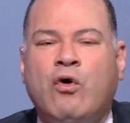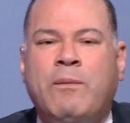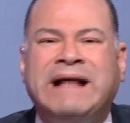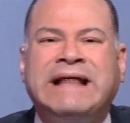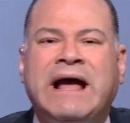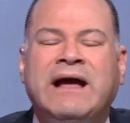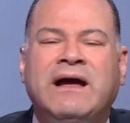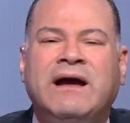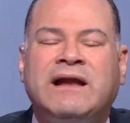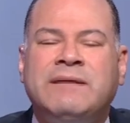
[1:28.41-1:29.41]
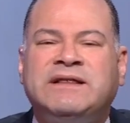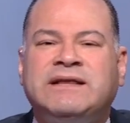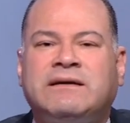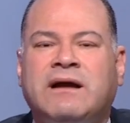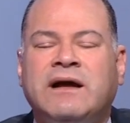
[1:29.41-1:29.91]
وبدأ إقليم
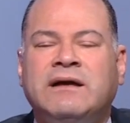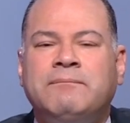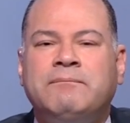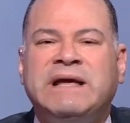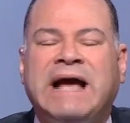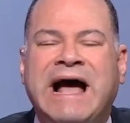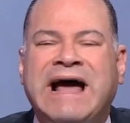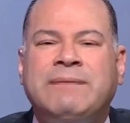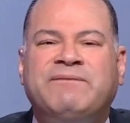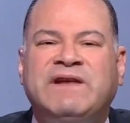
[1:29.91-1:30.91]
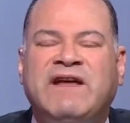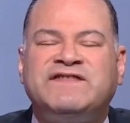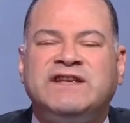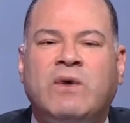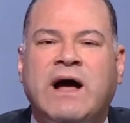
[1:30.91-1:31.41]
التجراي بيحارب في
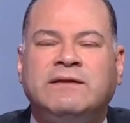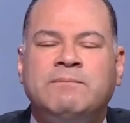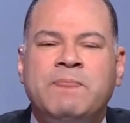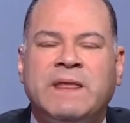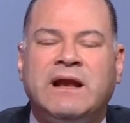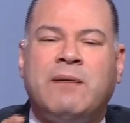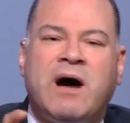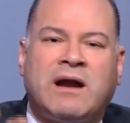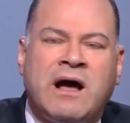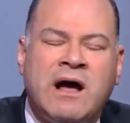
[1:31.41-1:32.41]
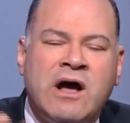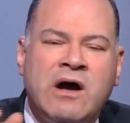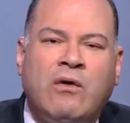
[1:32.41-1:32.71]
نفس الوقت الأمهرة